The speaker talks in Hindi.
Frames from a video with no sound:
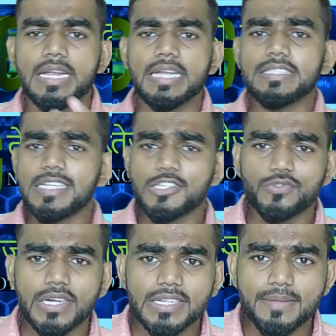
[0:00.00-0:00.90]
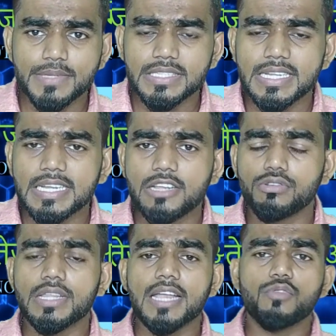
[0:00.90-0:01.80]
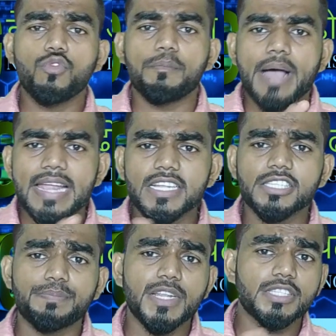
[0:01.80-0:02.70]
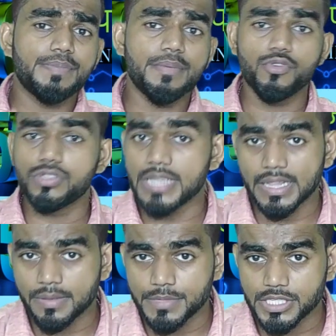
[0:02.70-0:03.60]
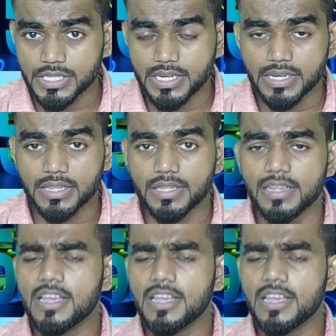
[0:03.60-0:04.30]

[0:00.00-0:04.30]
किसी स्टूडेंट का मिस्टेक ये होता है कि वो माइनस प्लस पे बहुत ज़्यादा मिस्टेक करते